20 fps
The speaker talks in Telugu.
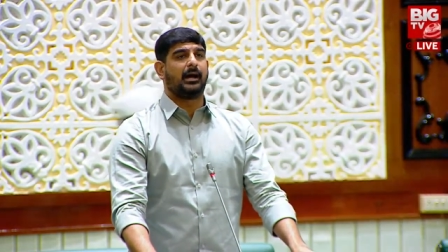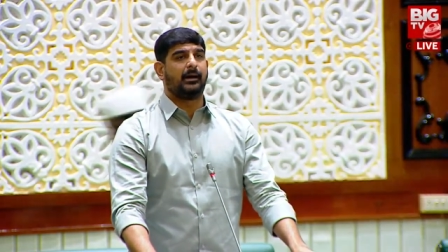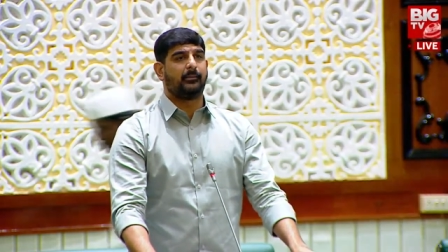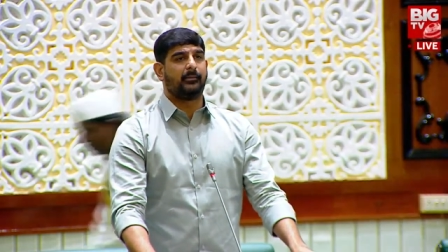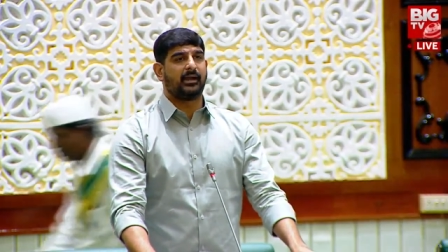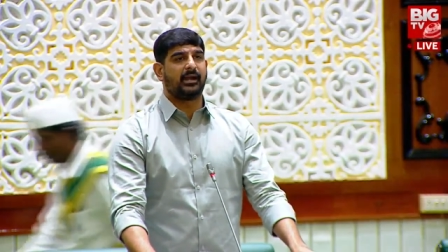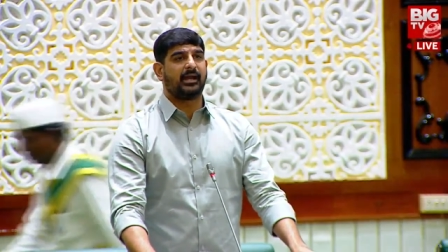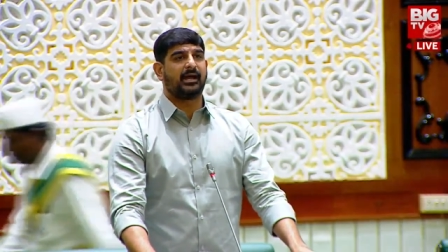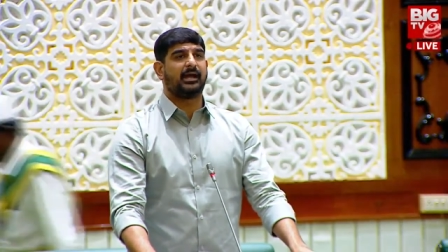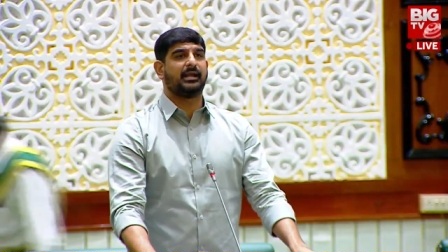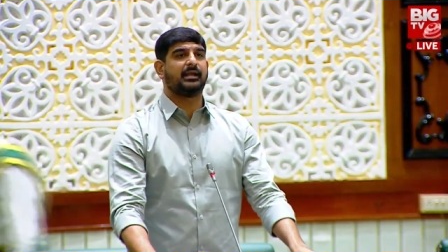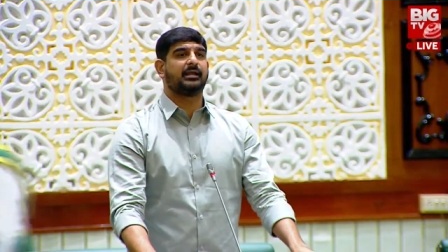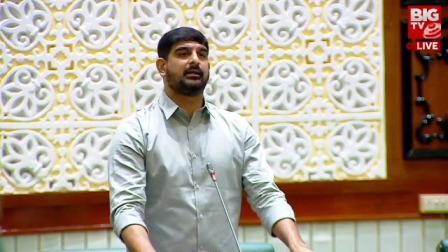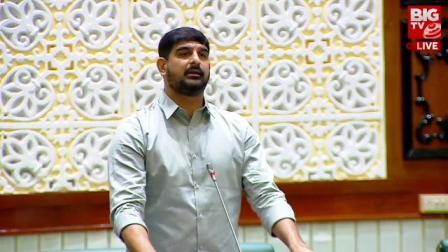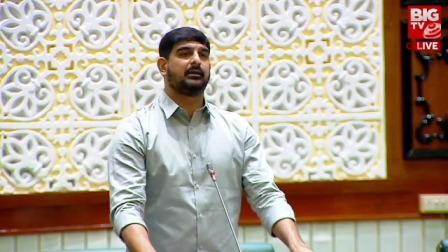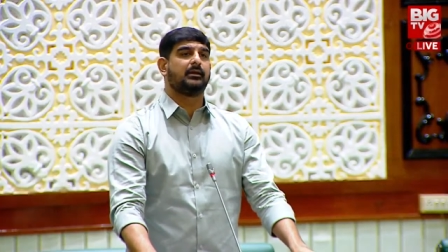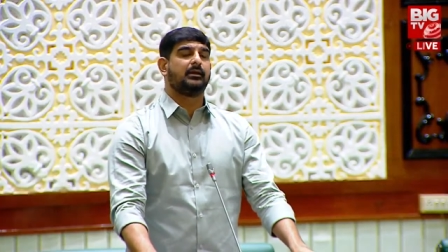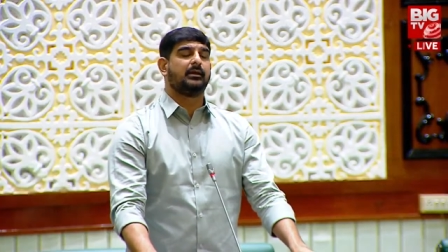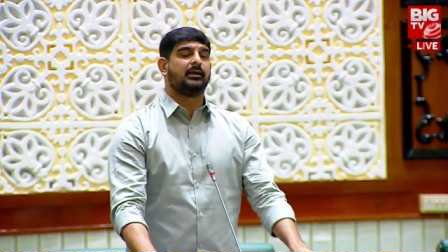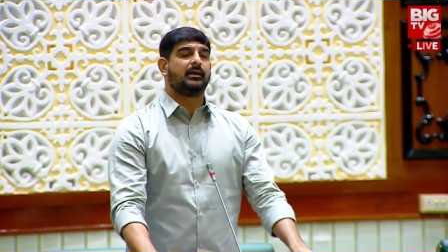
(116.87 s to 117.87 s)
అమలా అని
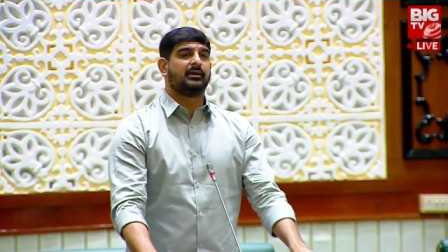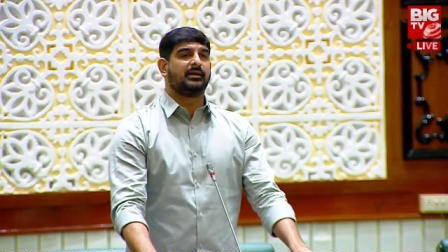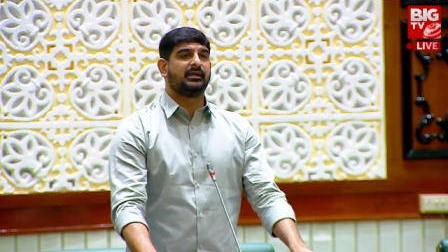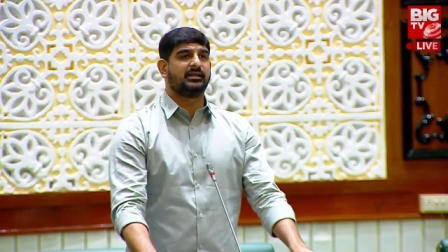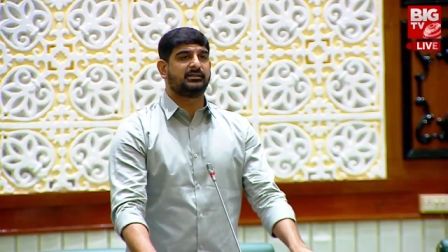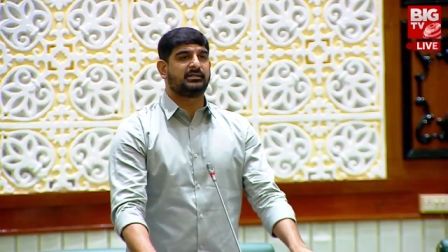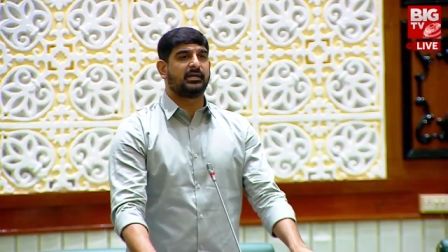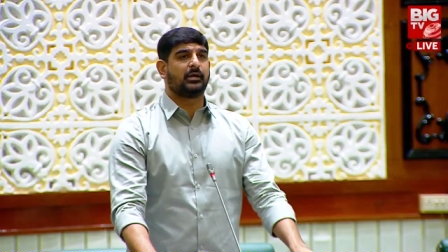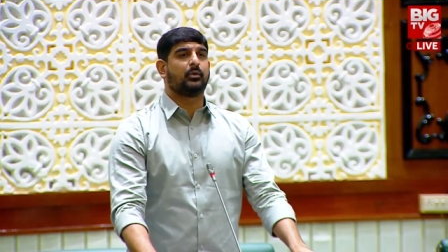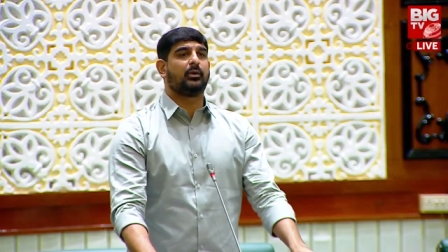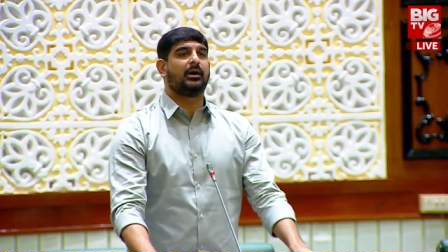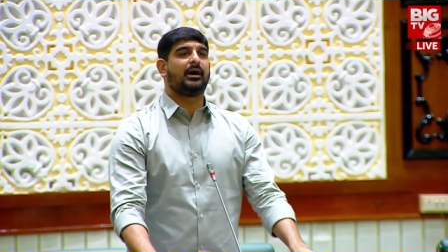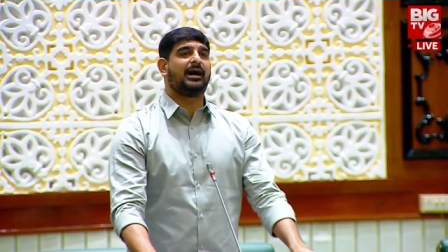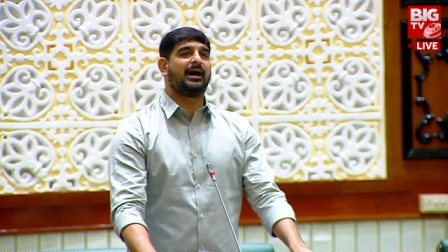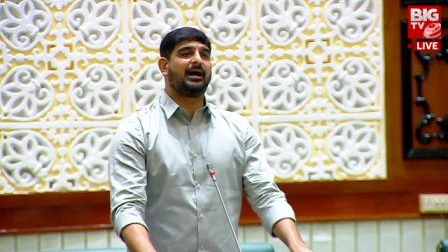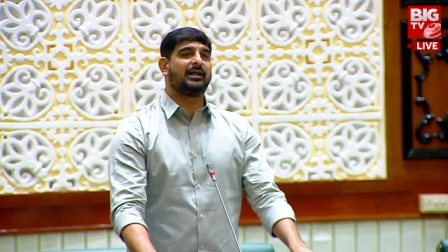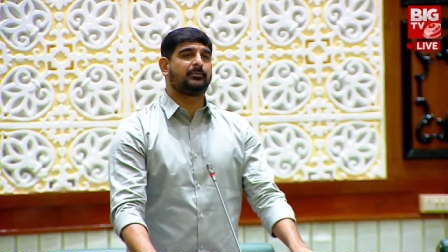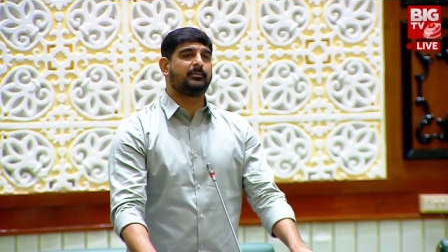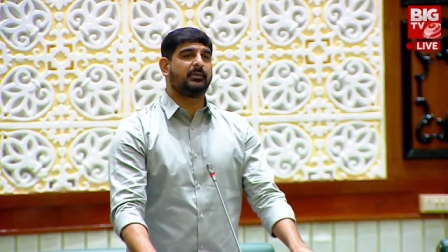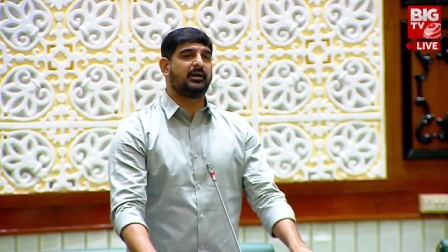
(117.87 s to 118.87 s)
ఇద్దరు
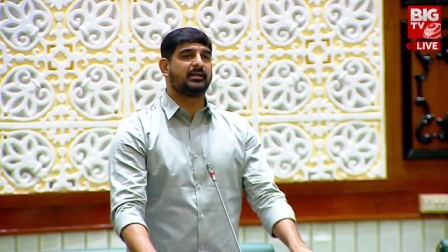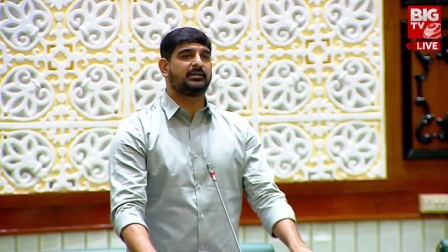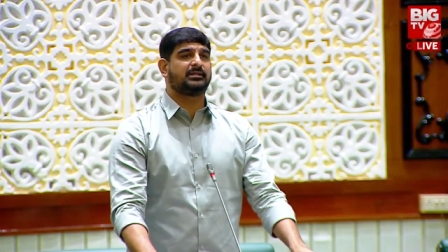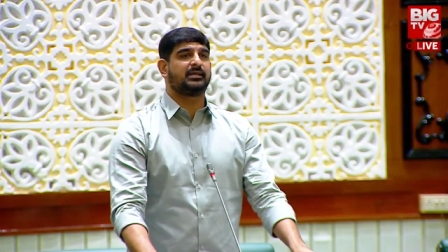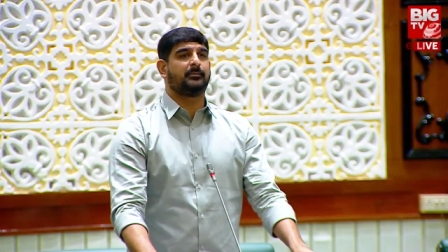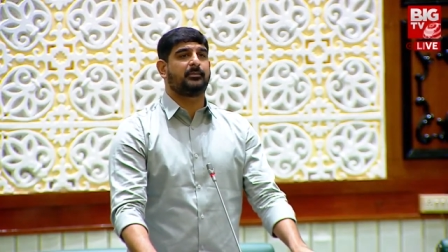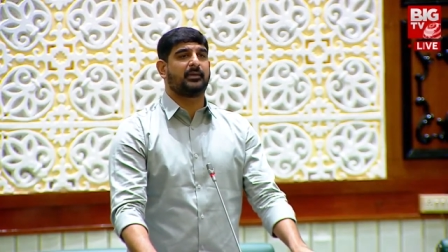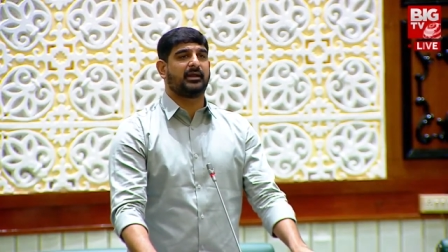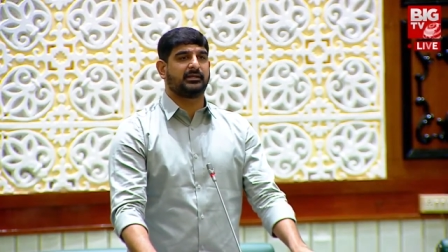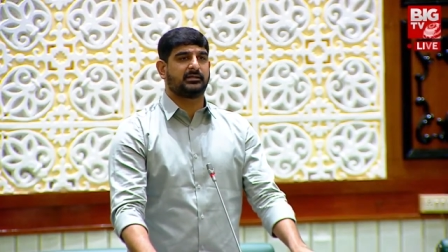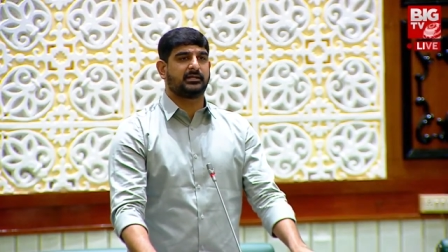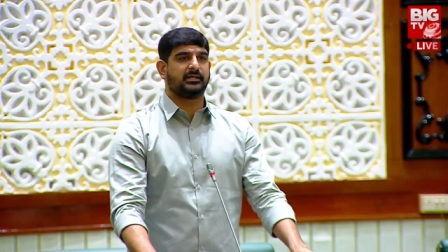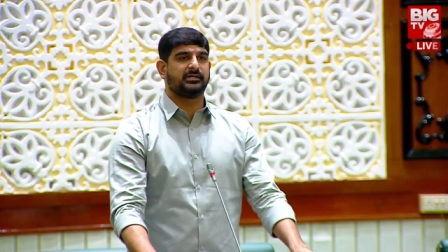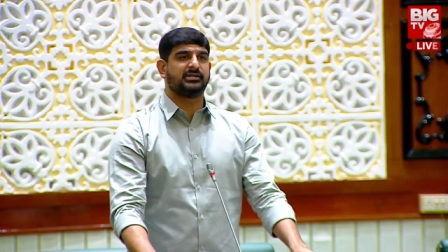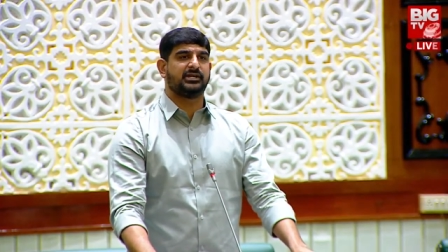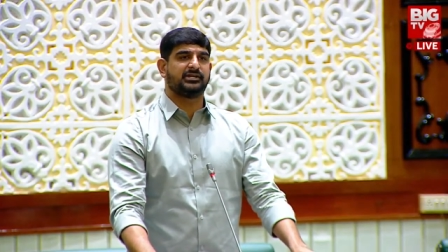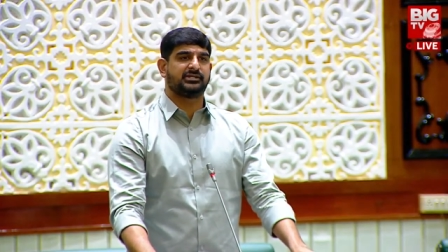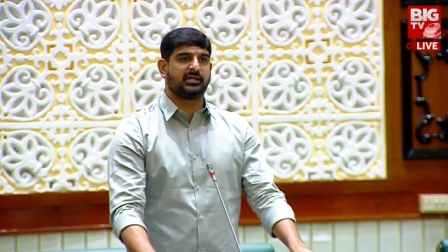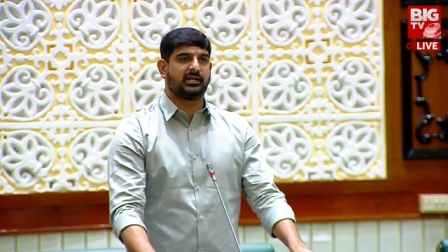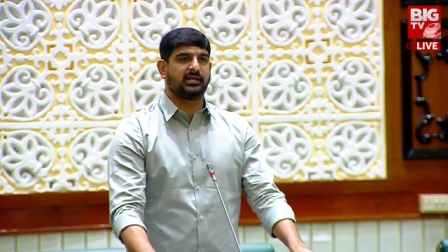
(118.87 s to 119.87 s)
ఆత్మహత్య ప్రయత్నం
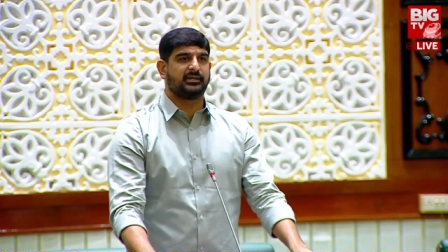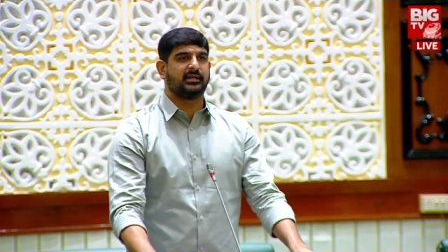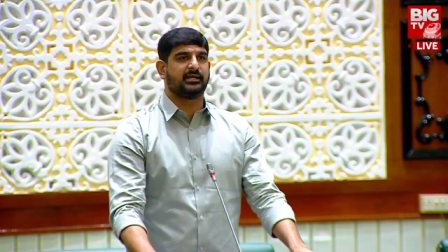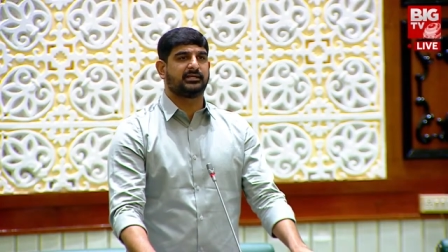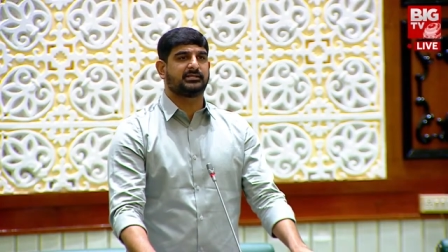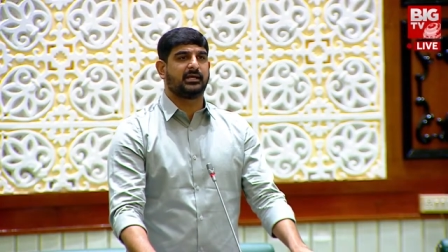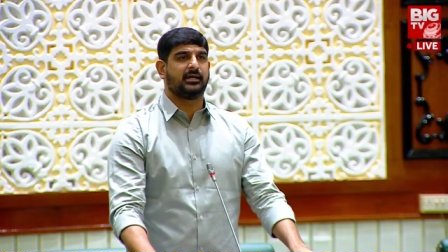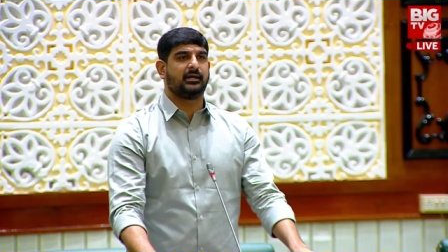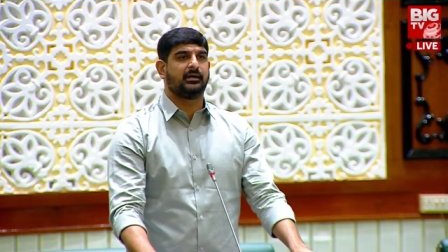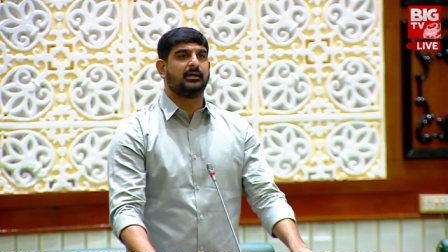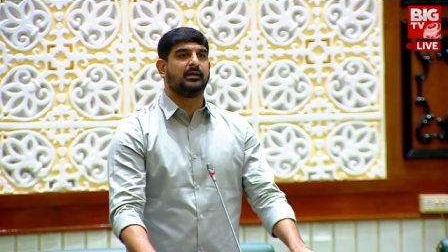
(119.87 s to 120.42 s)
చేసిన అధ్యక్ష